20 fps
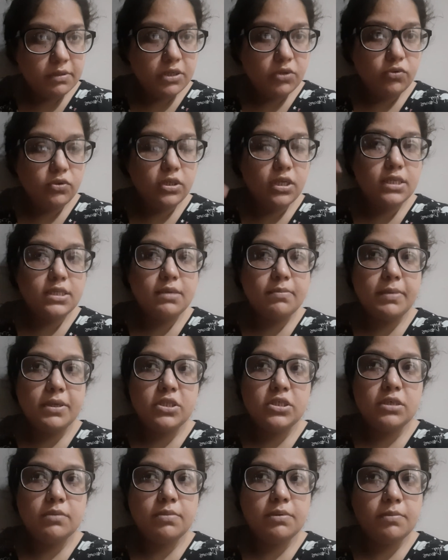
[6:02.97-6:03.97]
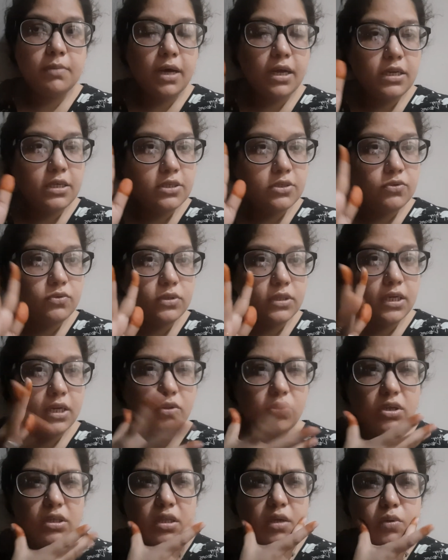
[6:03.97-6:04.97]
भी नहीं होती जैसे बच्चे बीमारी से उठते हैं
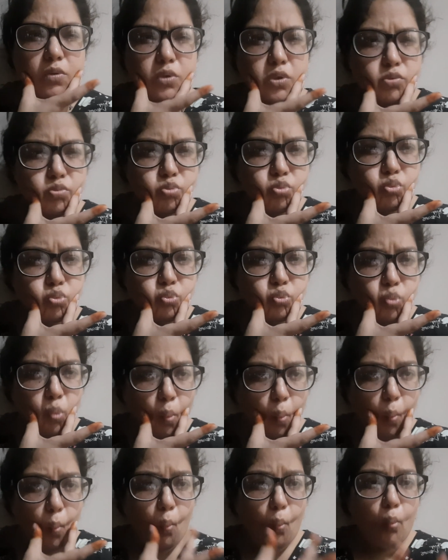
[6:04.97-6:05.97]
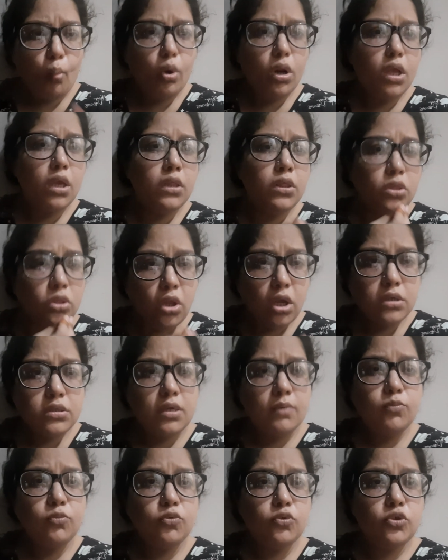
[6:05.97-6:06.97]
ना तो एकदम इतना
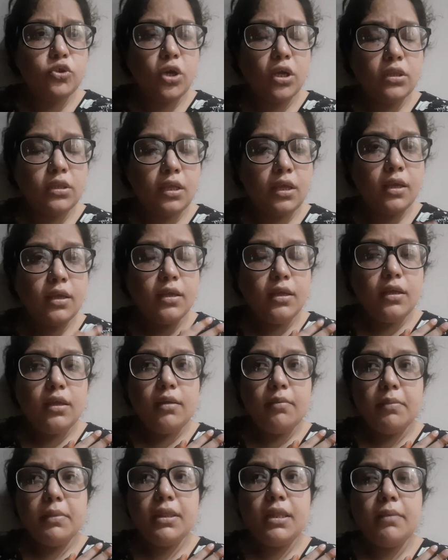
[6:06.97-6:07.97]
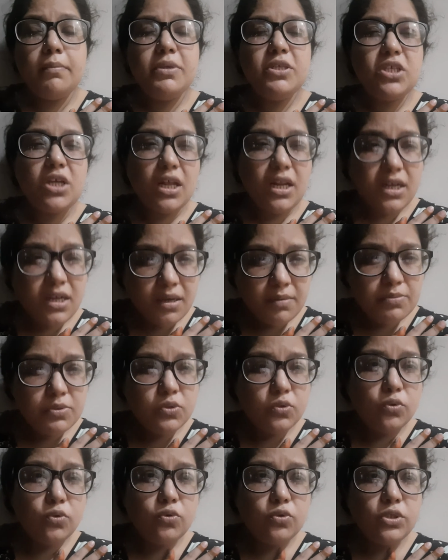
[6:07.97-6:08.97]
सा मुँह जाता है मतलब बेचारे
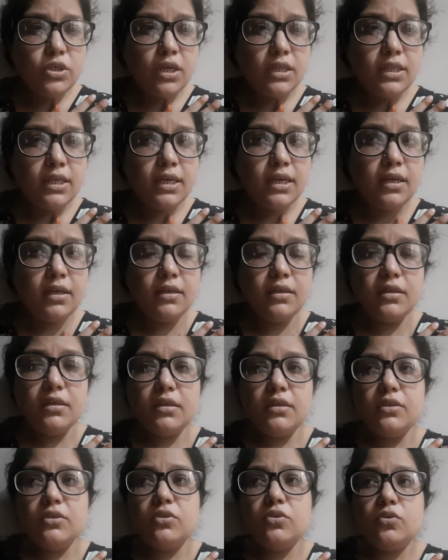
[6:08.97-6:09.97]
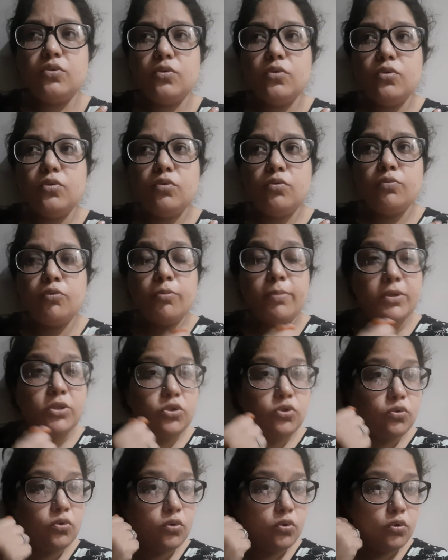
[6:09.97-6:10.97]
कमज़ोर हो जाते हैं ना तो वो
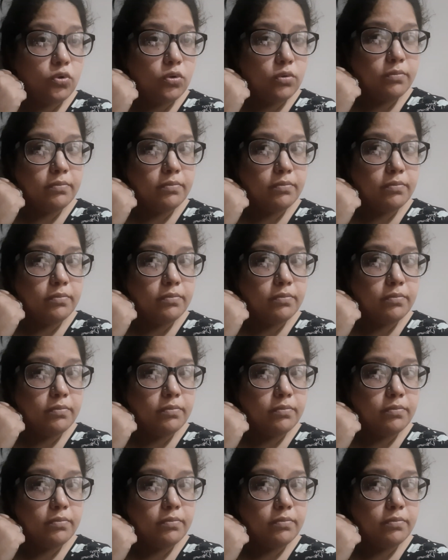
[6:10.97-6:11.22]
बच्चों को